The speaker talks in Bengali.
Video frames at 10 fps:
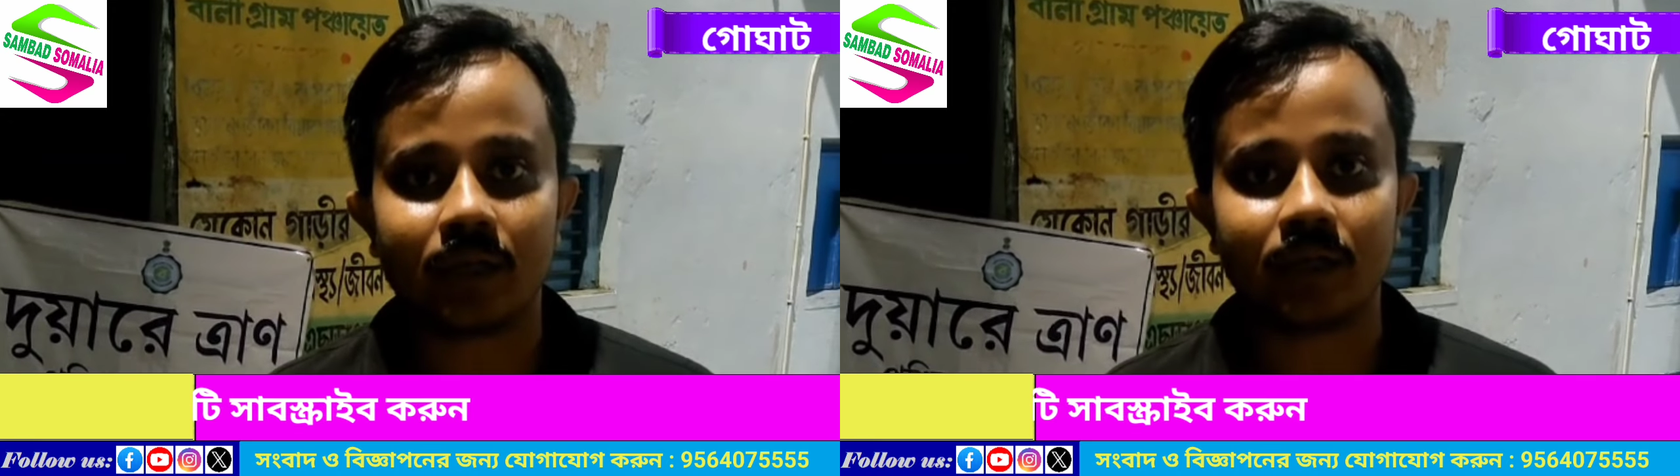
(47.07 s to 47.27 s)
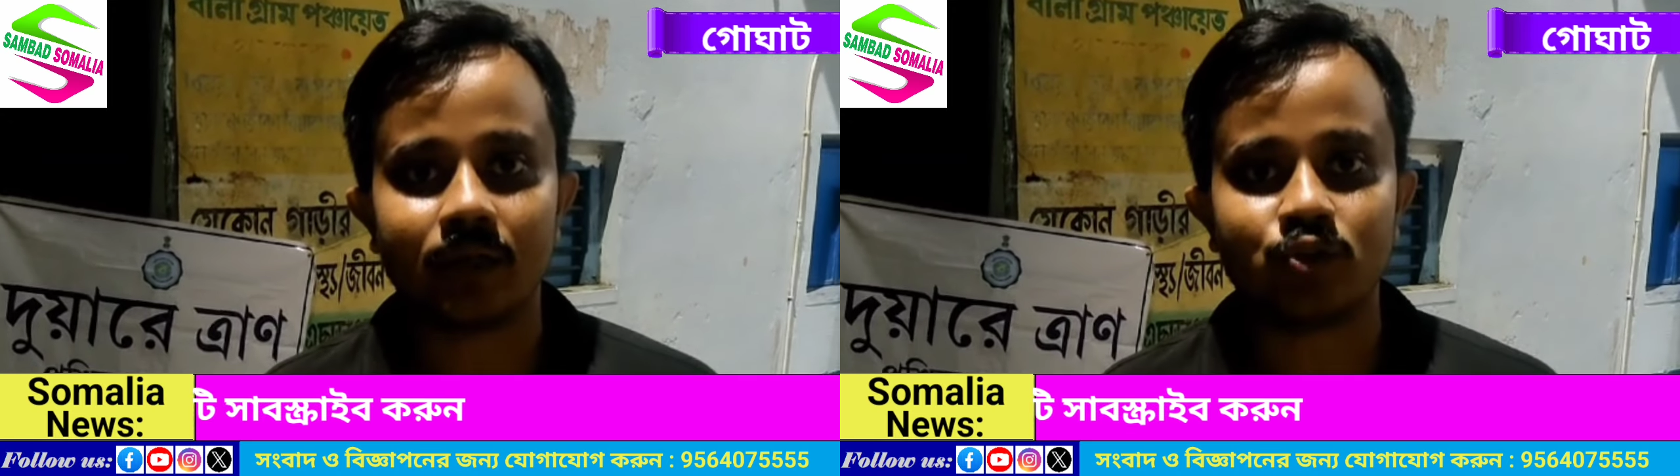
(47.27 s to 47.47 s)

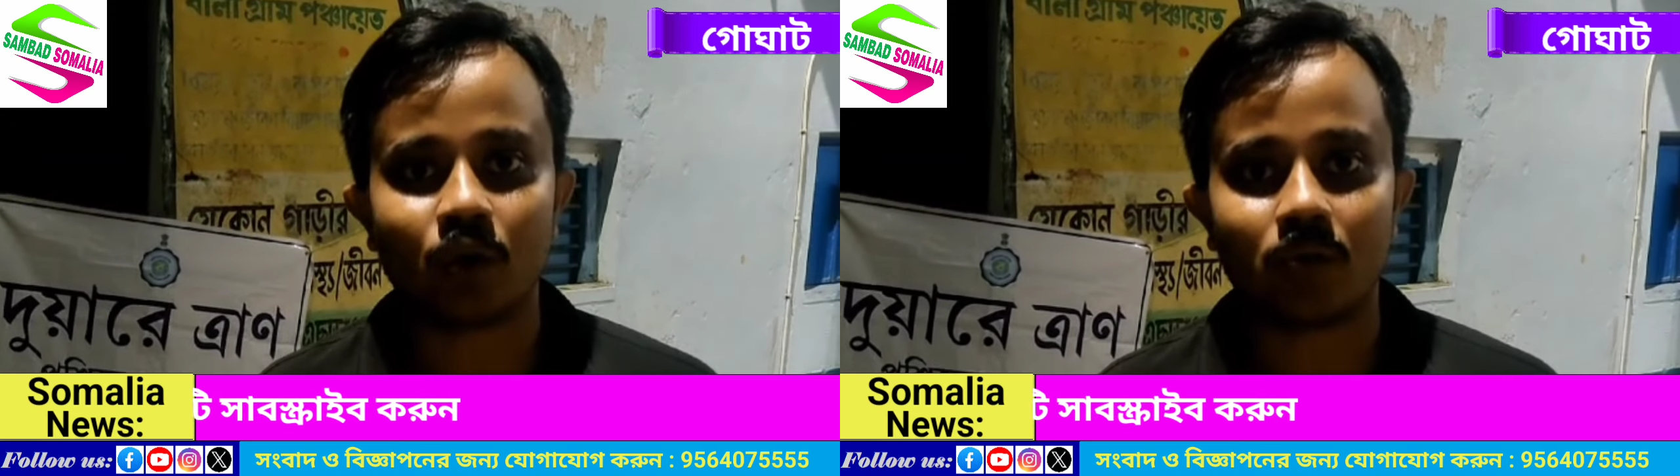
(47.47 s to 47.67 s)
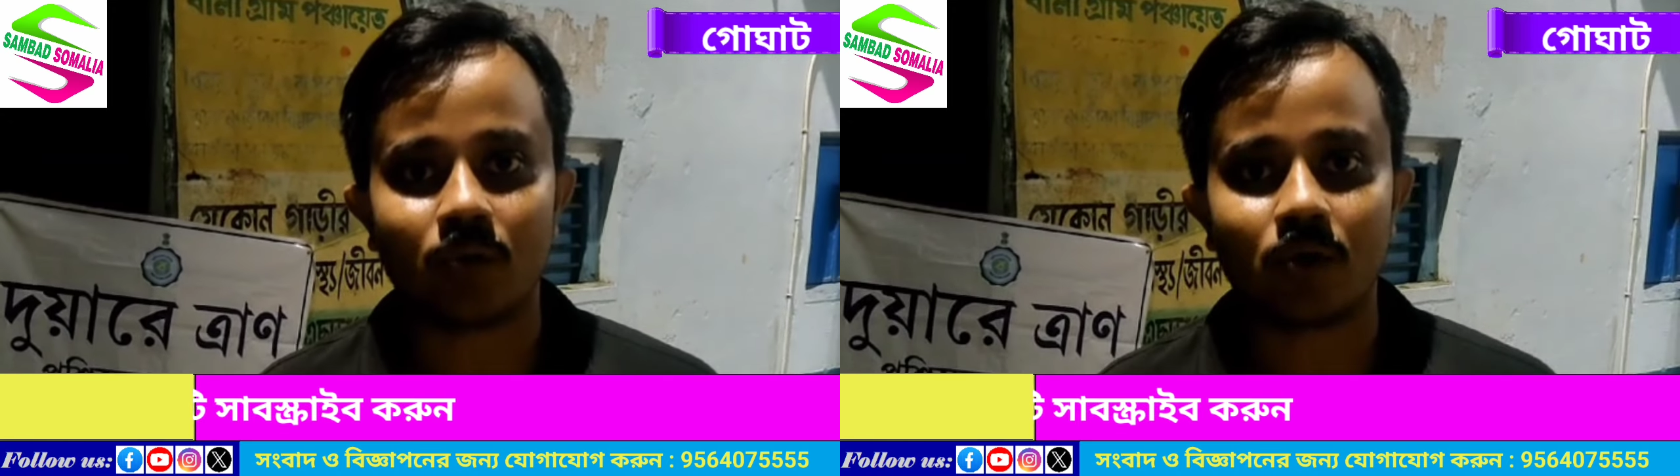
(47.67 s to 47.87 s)
এই
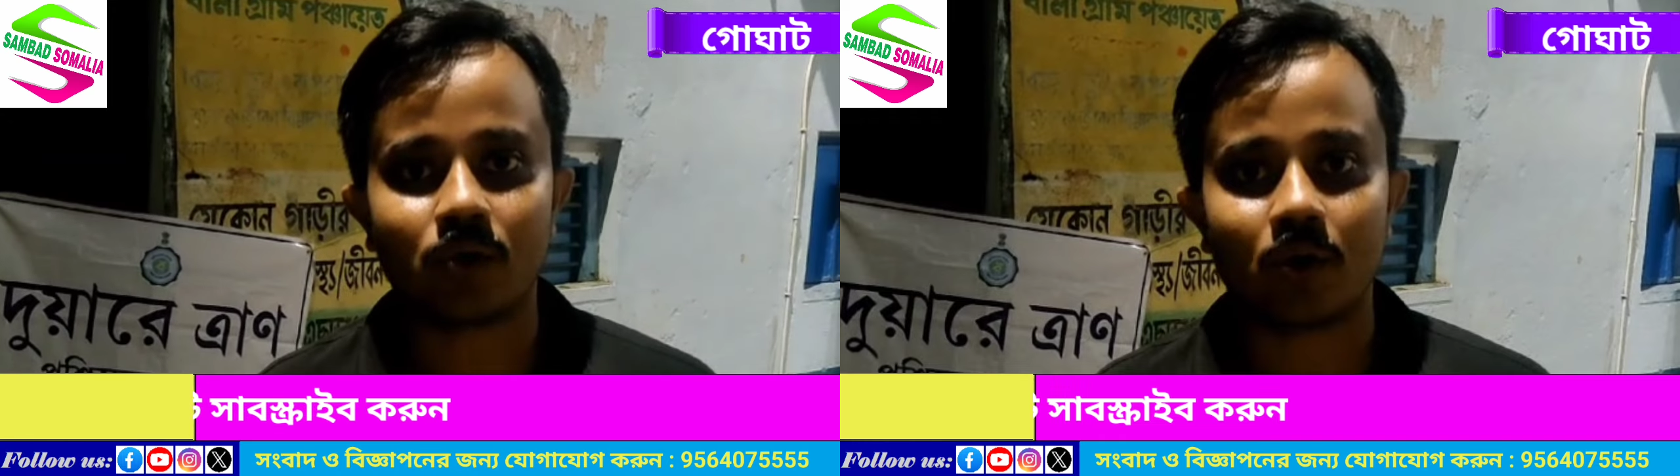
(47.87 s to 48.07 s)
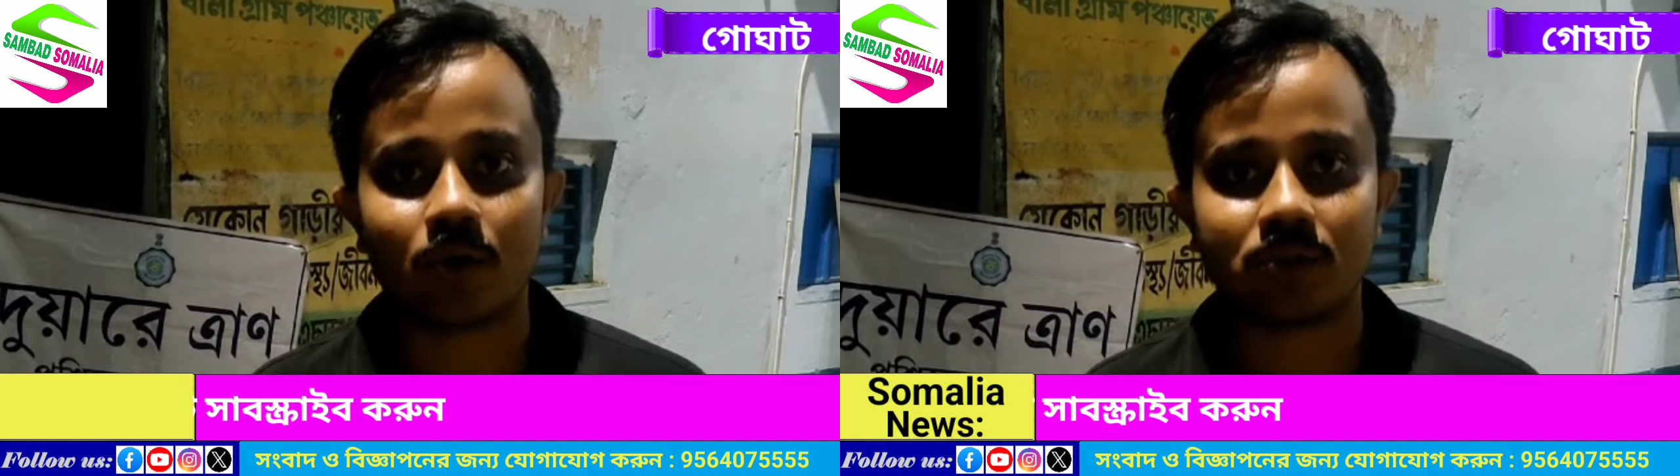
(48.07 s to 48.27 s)

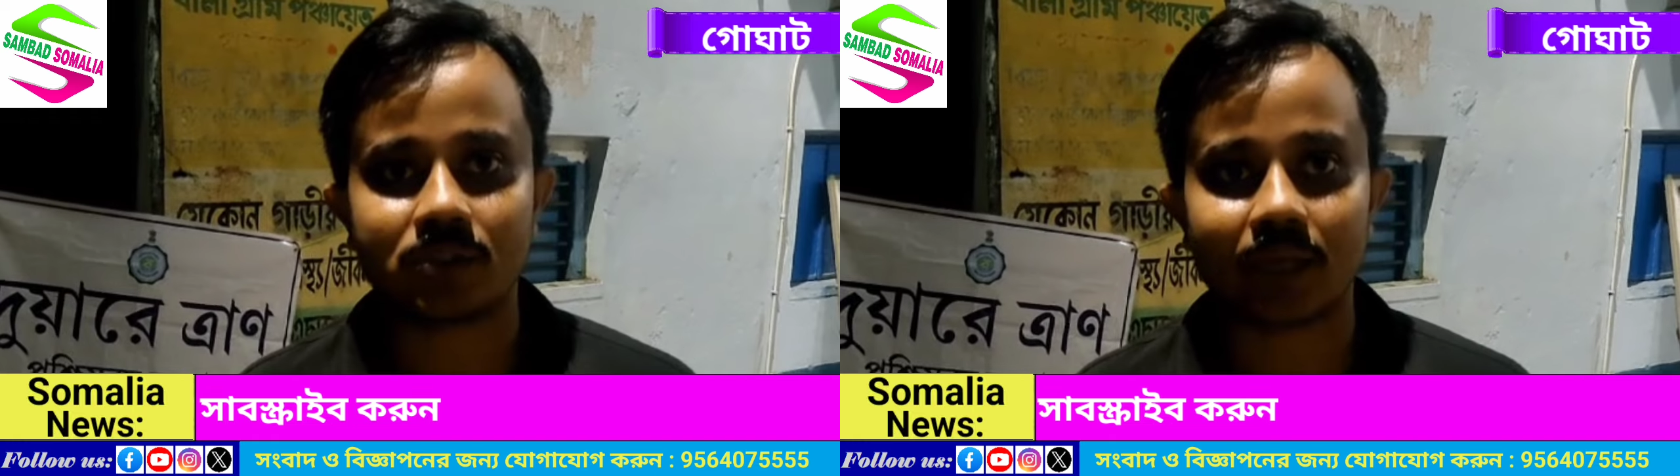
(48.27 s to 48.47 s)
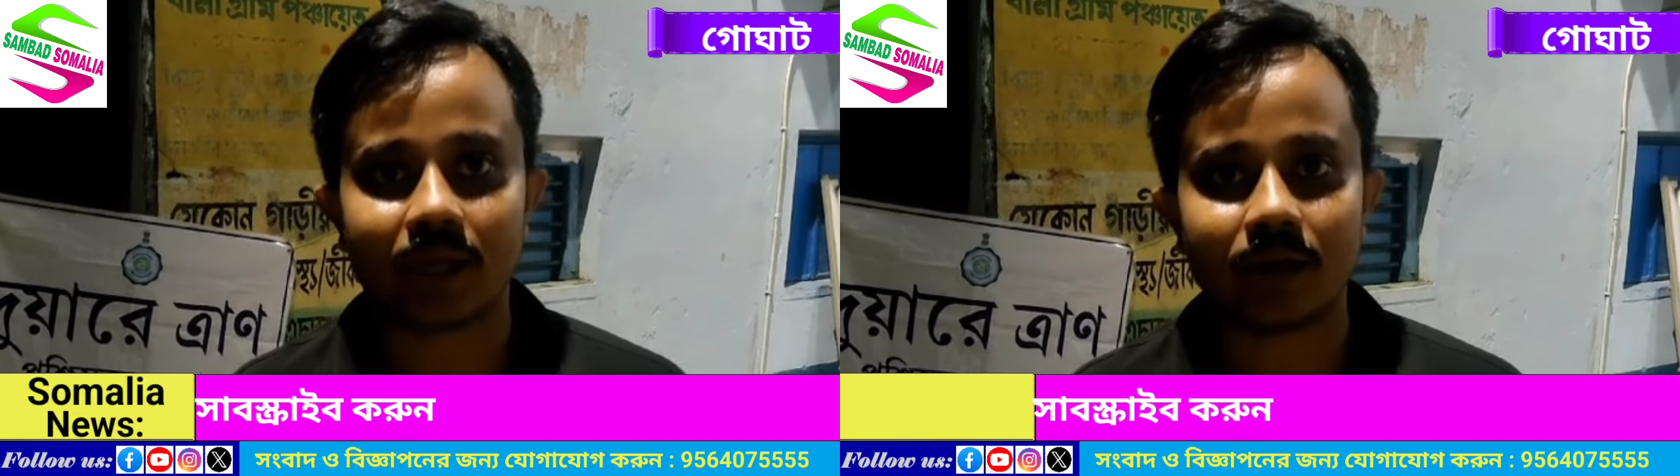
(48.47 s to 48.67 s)
জলমগ্ন
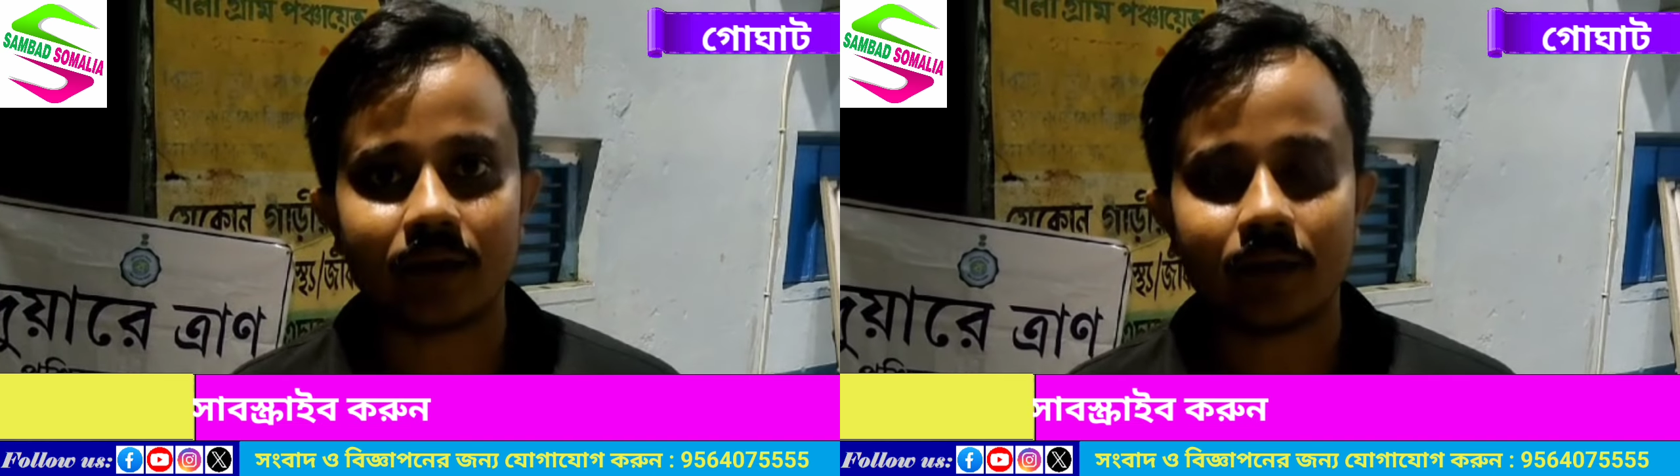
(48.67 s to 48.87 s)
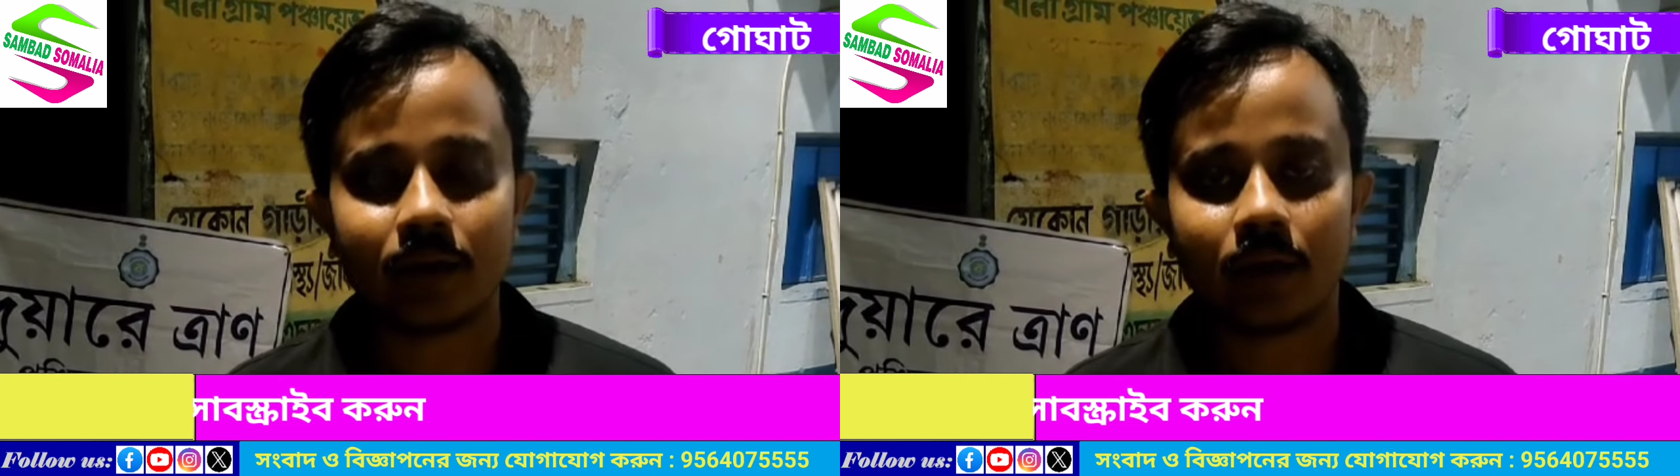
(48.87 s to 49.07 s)
অবস্থায়